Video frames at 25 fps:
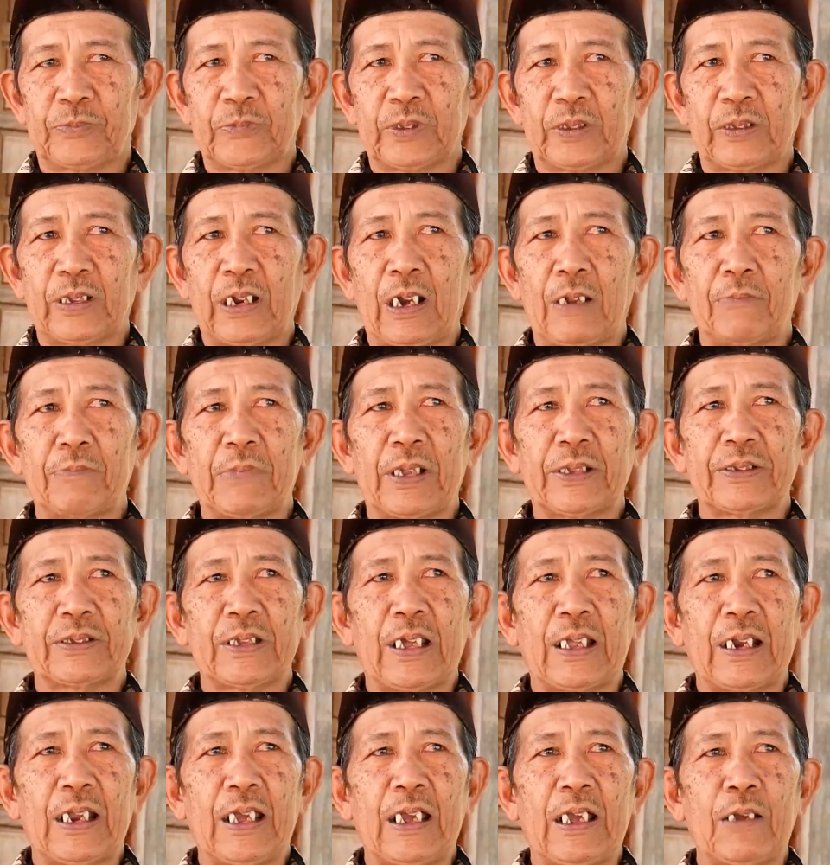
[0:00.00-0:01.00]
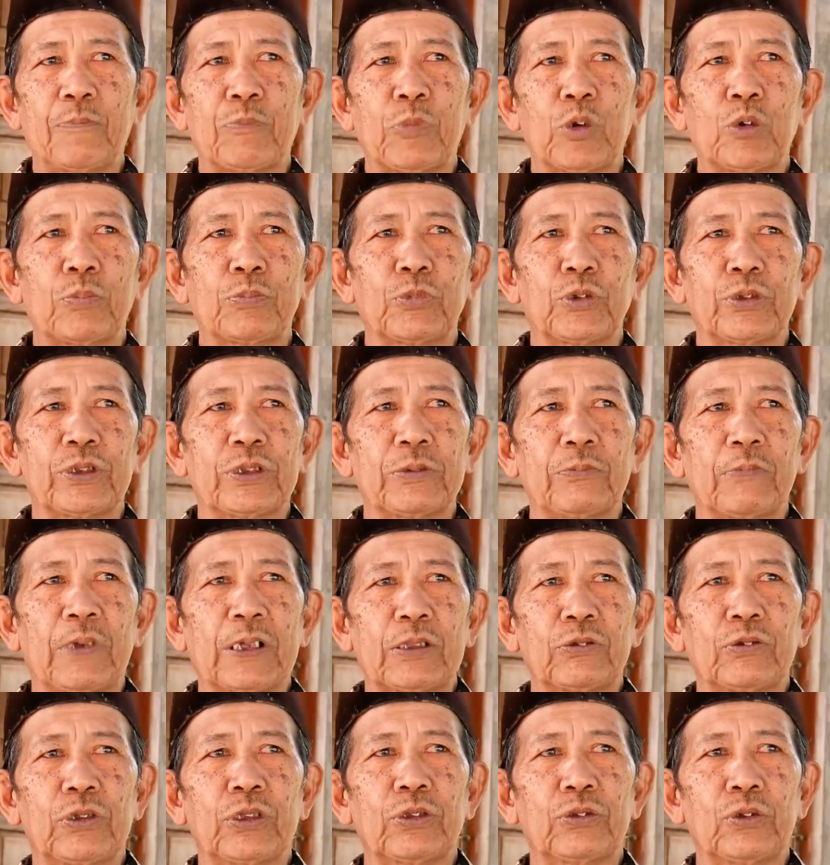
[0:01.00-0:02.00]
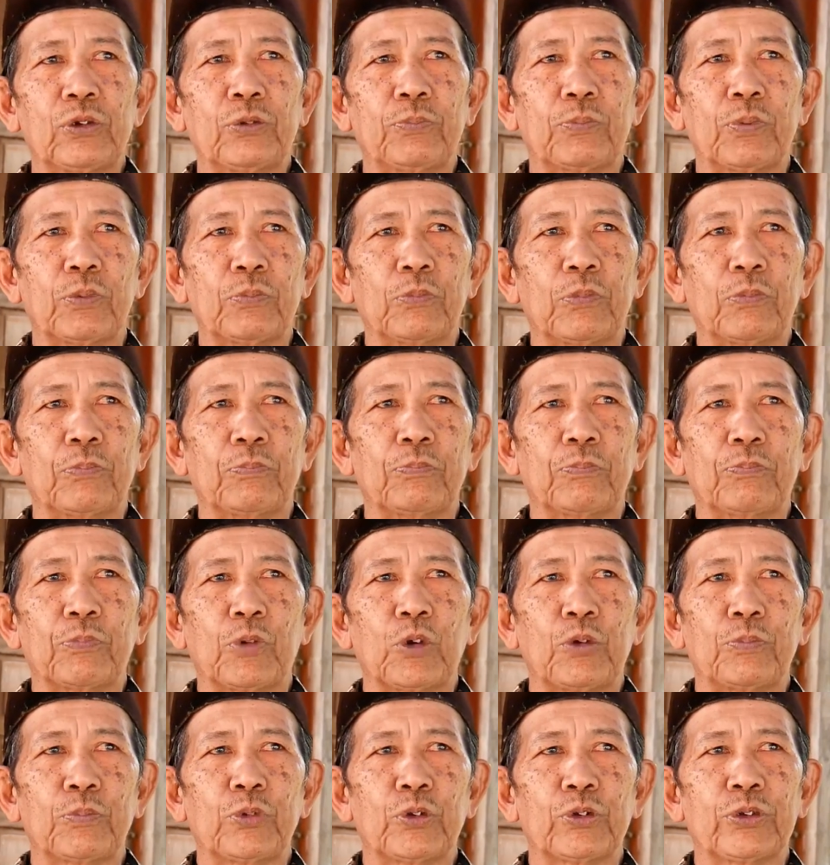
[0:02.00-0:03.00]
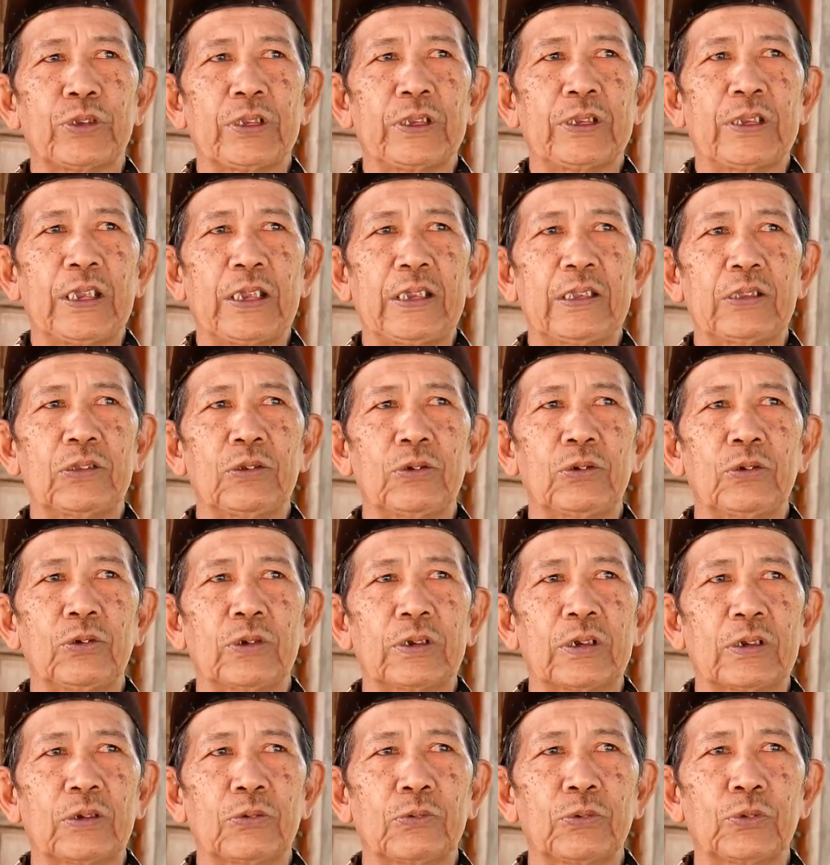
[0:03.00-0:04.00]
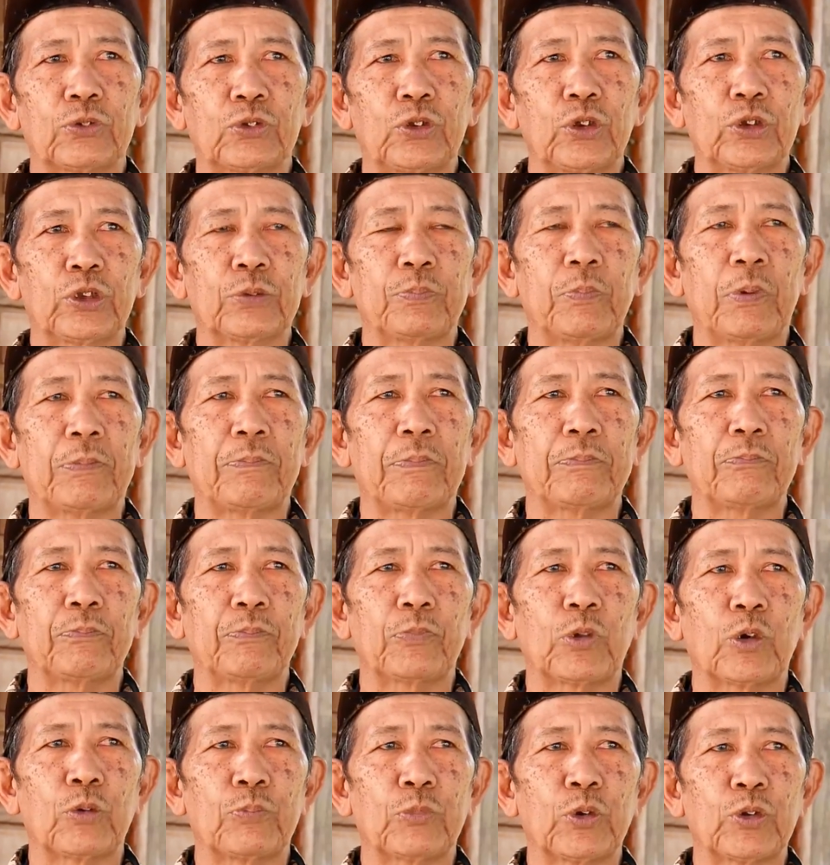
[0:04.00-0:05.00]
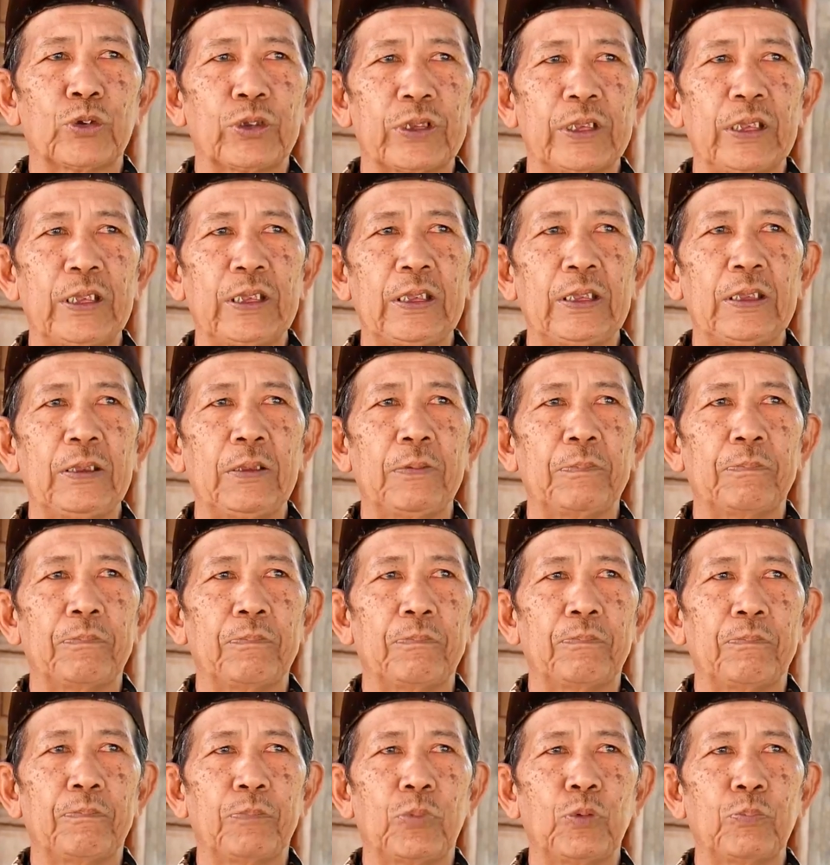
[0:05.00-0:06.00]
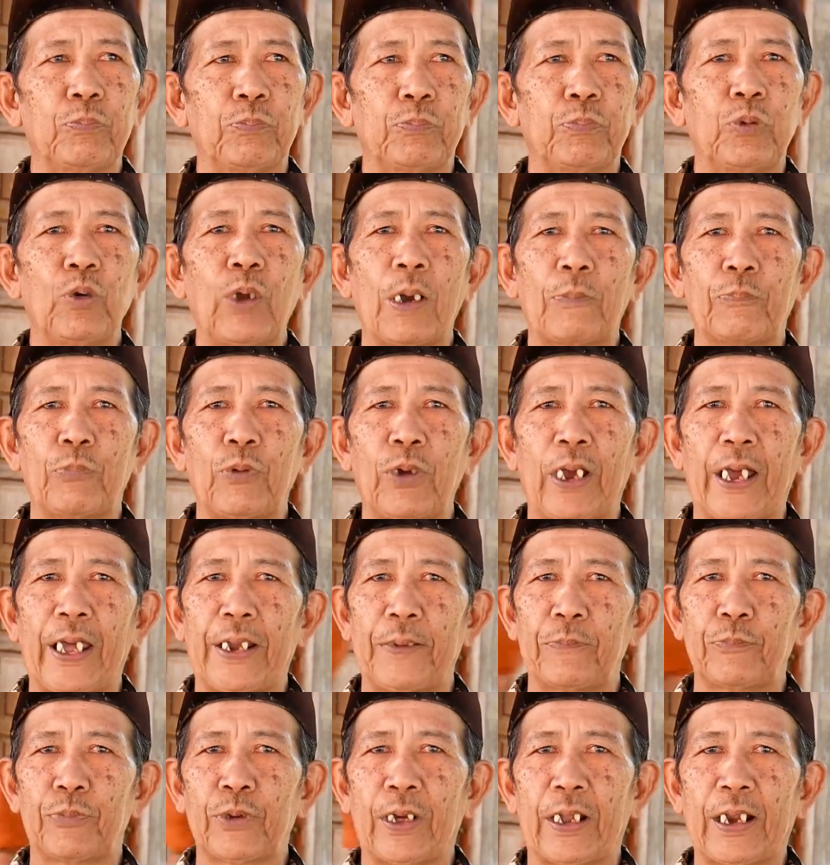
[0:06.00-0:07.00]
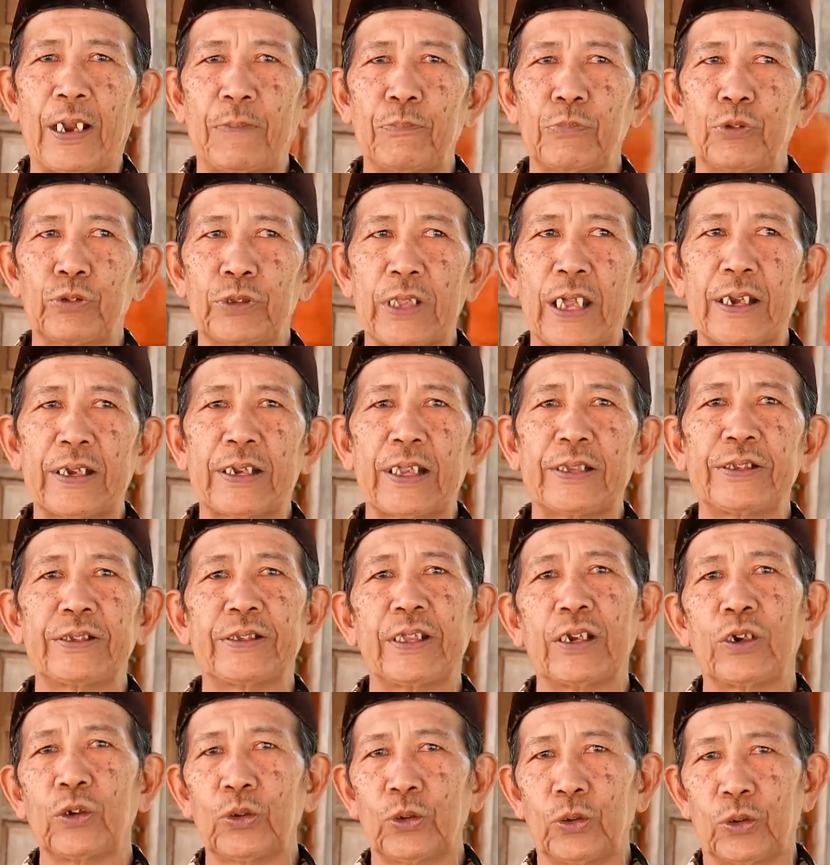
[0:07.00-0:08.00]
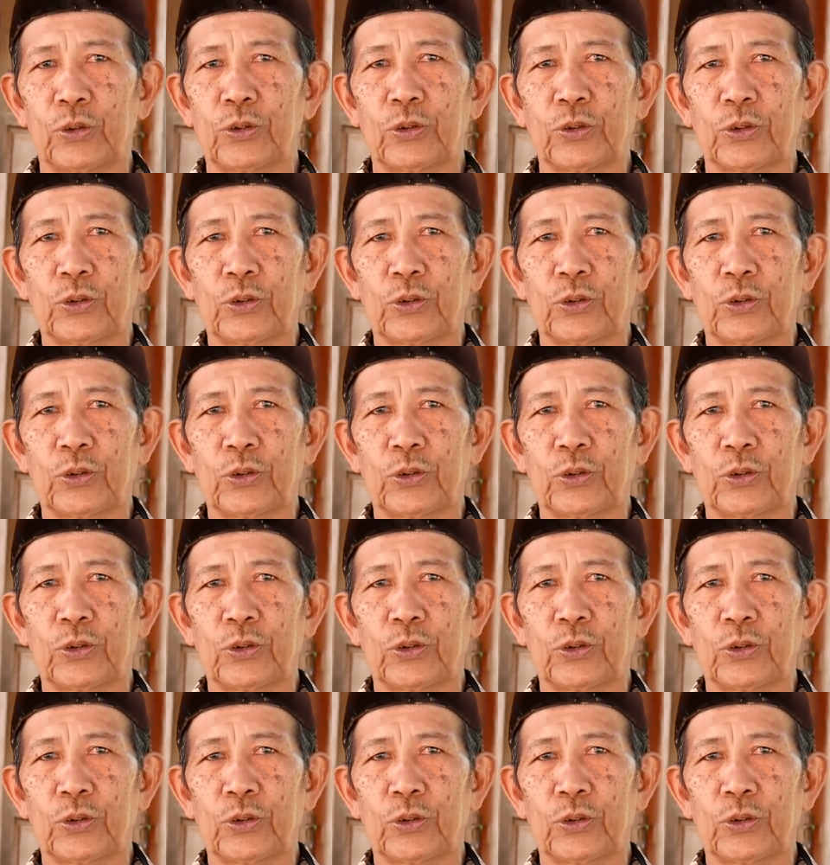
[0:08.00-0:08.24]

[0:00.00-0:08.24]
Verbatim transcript: Dalam rangka apa? Acara promosi itu promosinya itu kudus mempromosi buah-buahan, buah rambutan dan jeruk.